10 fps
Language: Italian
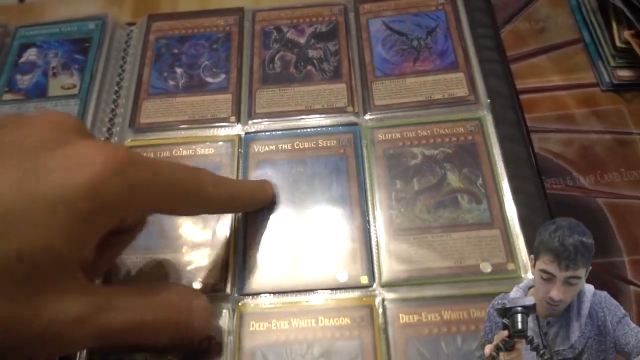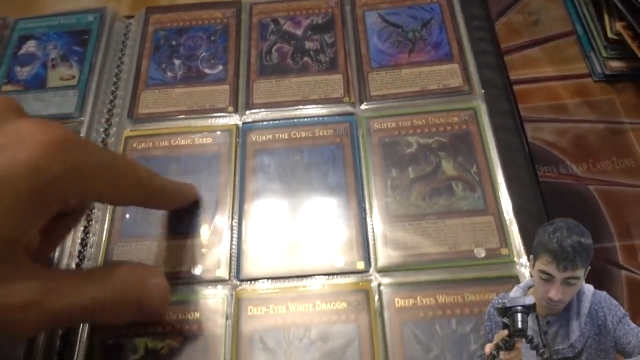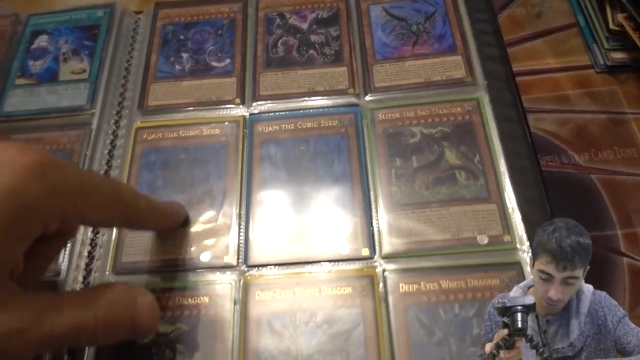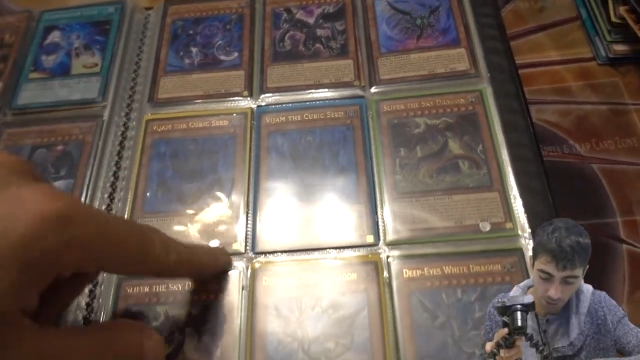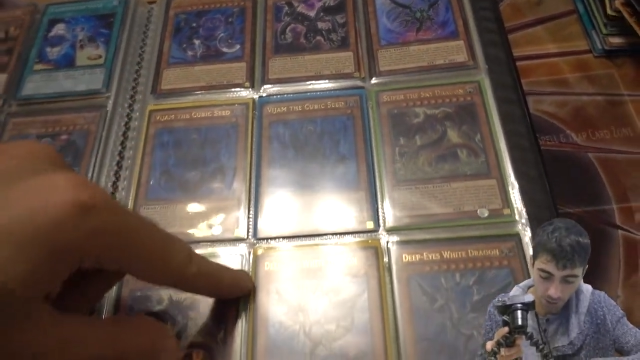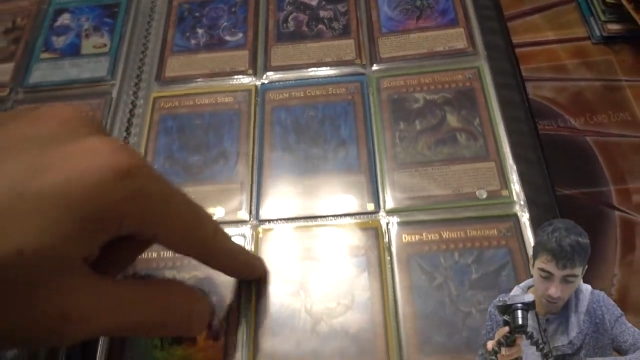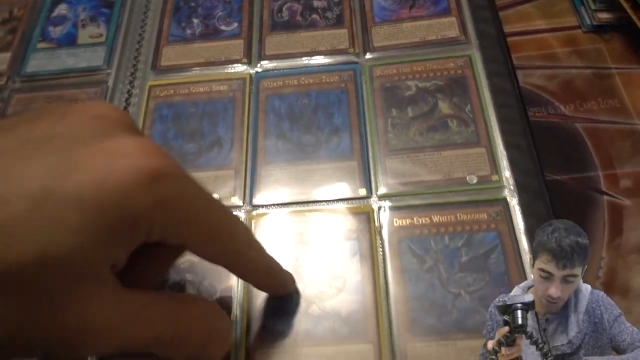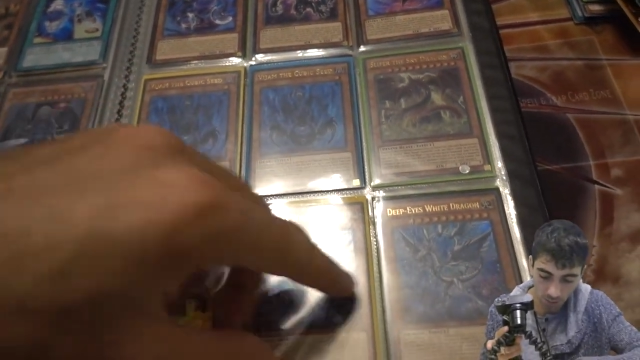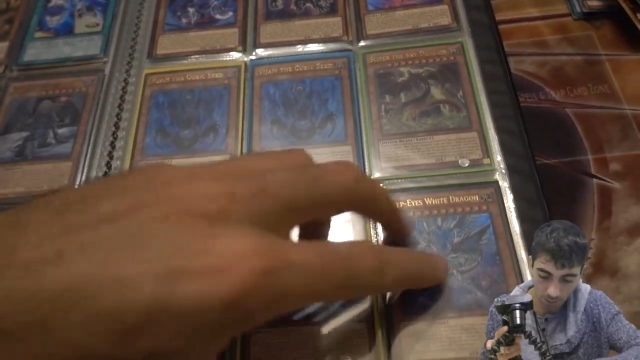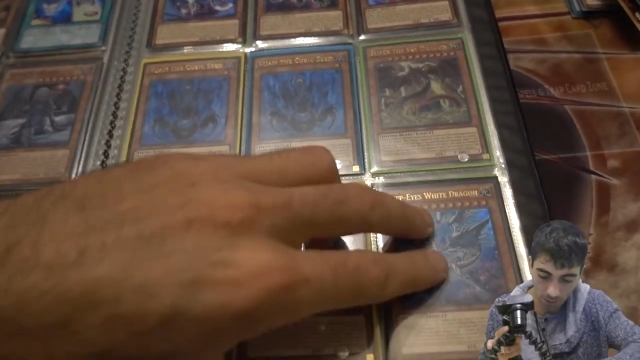Poi altra
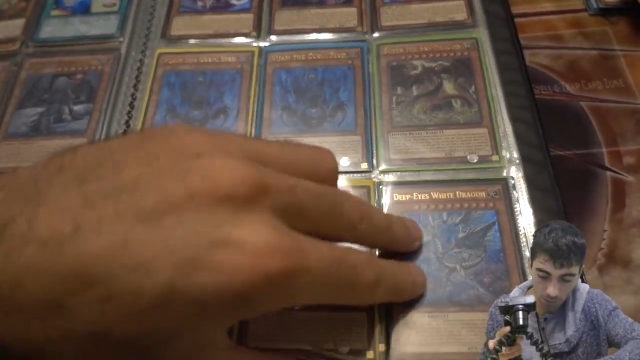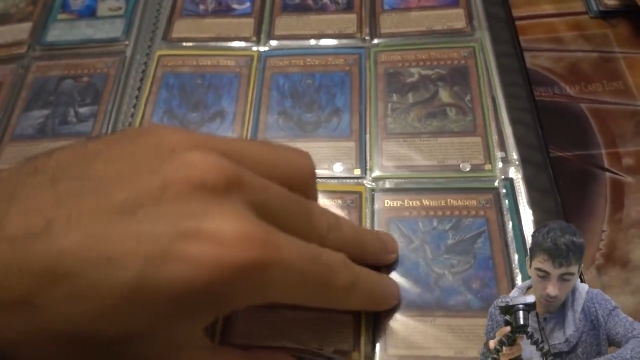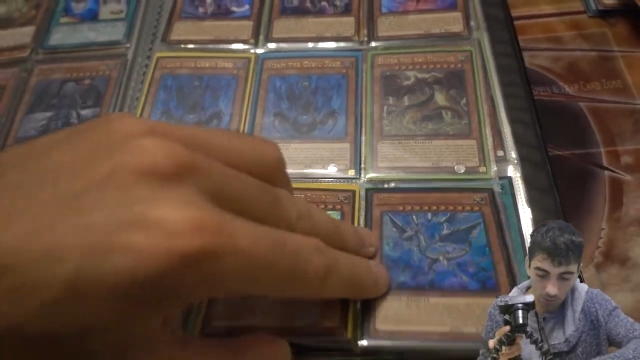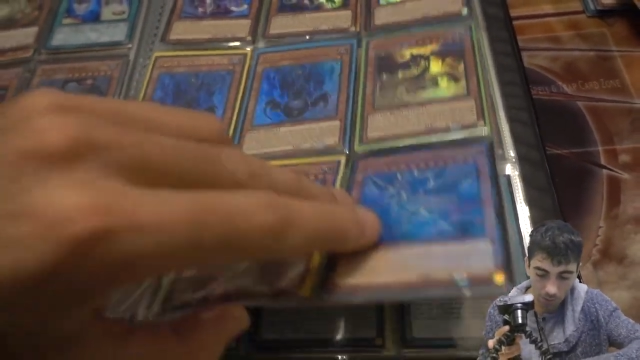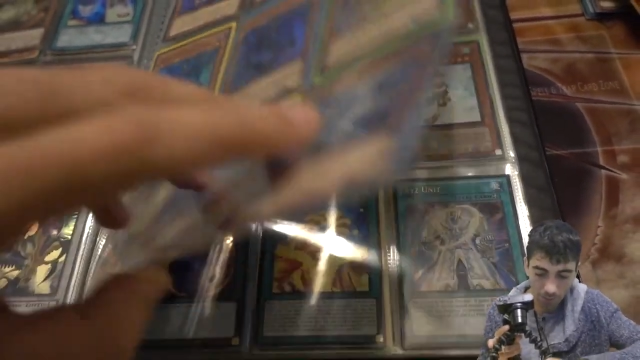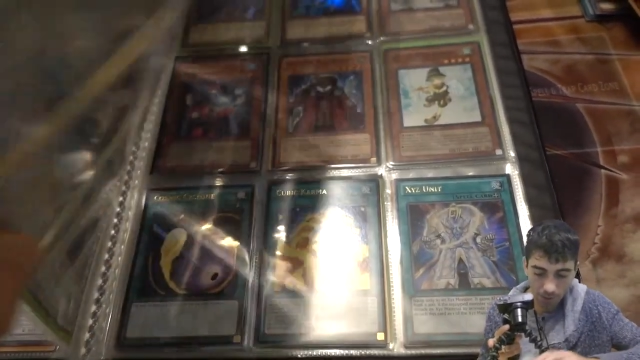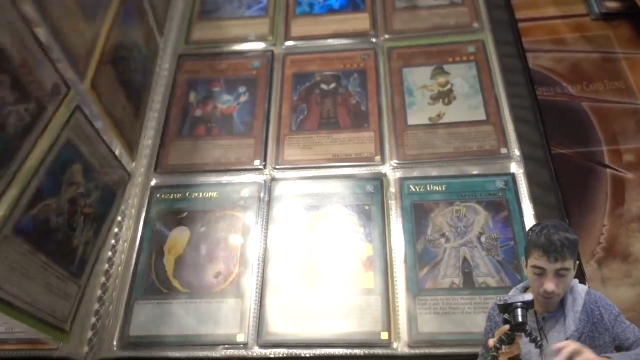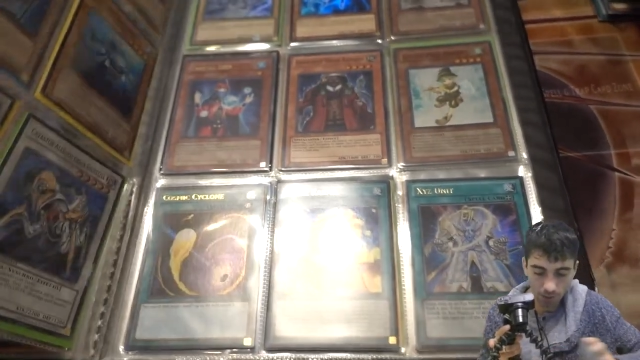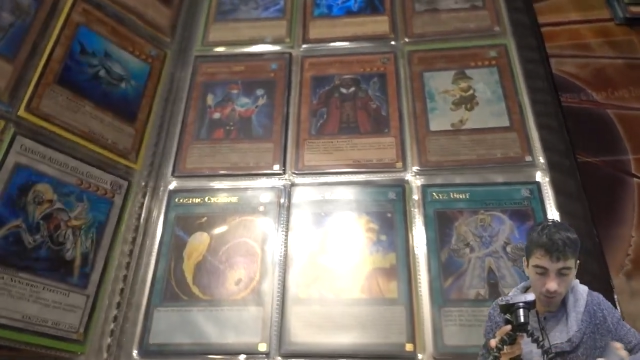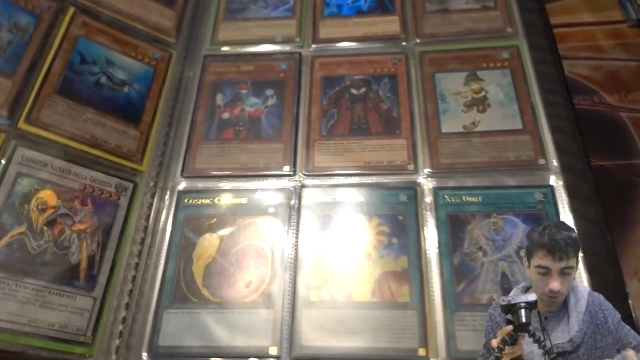roba da movie pack.